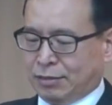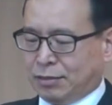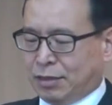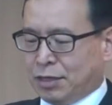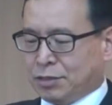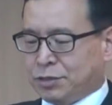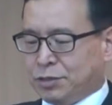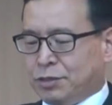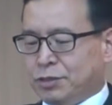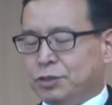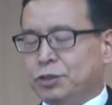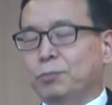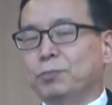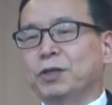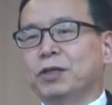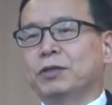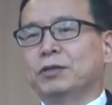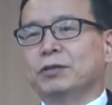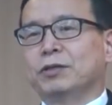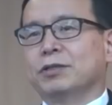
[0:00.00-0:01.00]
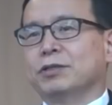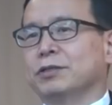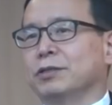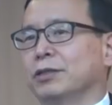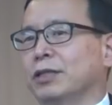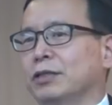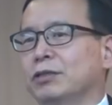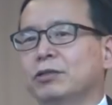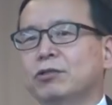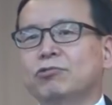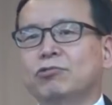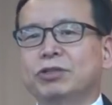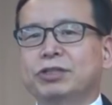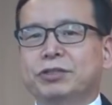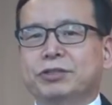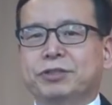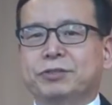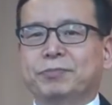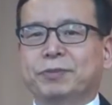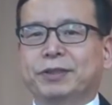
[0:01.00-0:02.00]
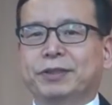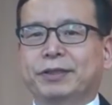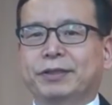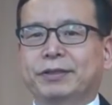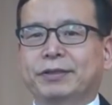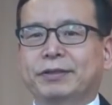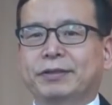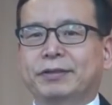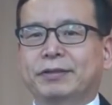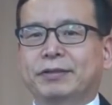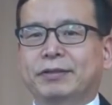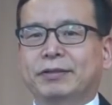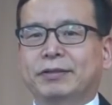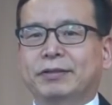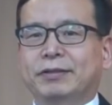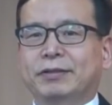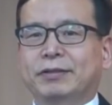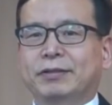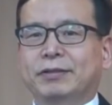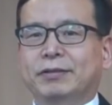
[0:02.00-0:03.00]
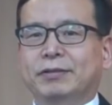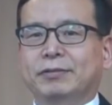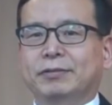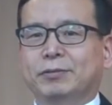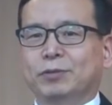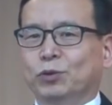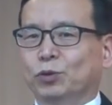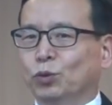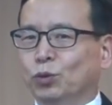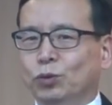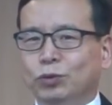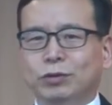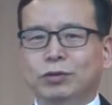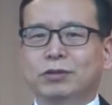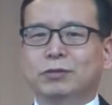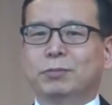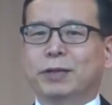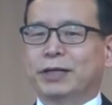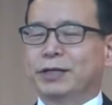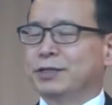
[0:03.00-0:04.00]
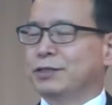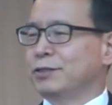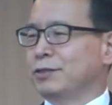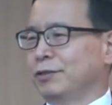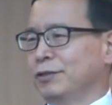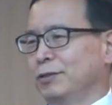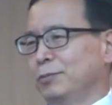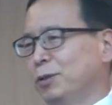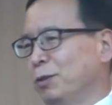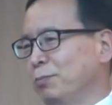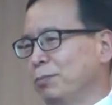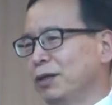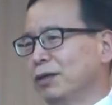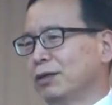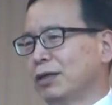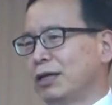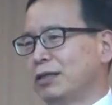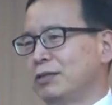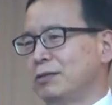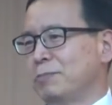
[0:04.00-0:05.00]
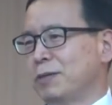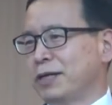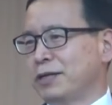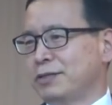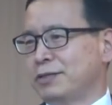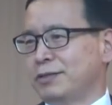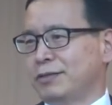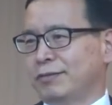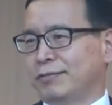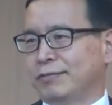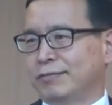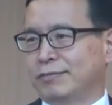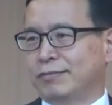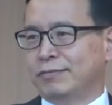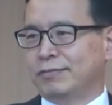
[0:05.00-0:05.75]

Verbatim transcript: 당신을 섬기는 것은 내 특권이었습니다. 뭐 돈을 바랬어요. 뭐 명예를 바랬어요.